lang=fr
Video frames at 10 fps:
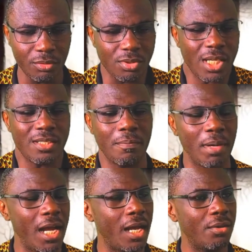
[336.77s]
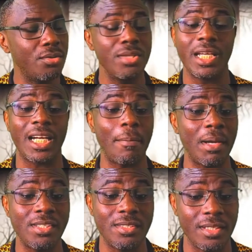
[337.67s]
Donc ça, ce n'est pas une
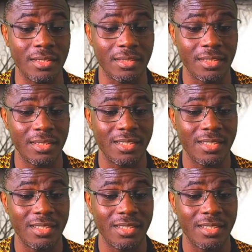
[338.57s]
incapacité,